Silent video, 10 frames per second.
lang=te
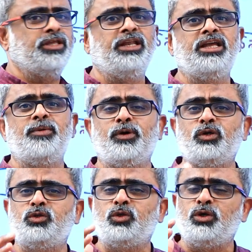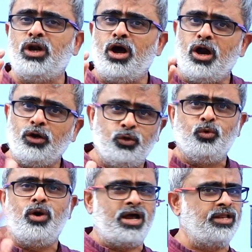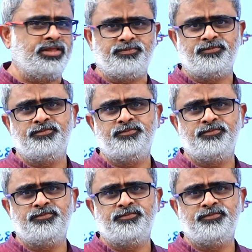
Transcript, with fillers: తెలియపరుస్తున్నాడు అన్నది